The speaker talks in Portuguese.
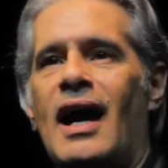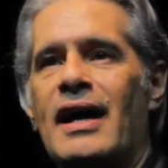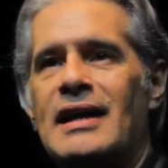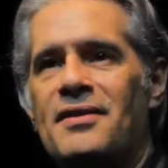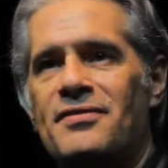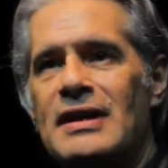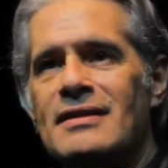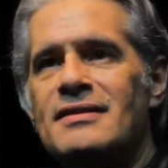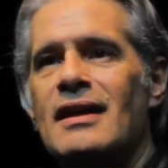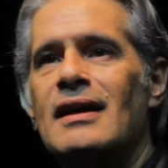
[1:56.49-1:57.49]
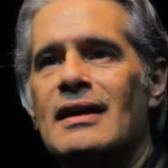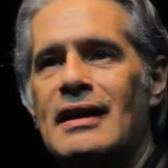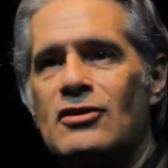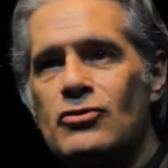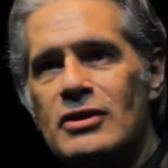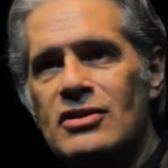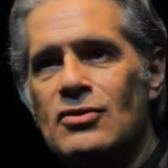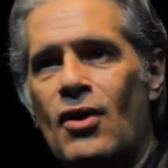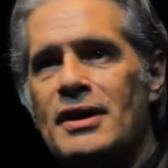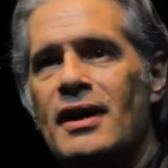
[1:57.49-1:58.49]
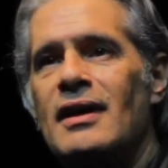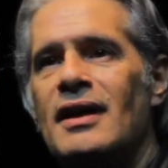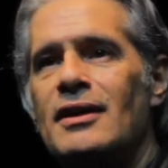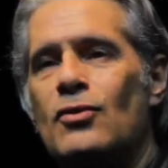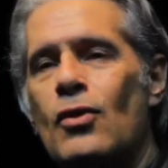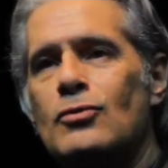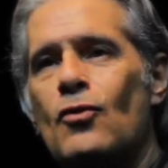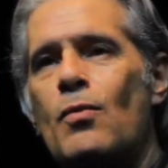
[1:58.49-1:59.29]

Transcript: a relevância da sua história e quando,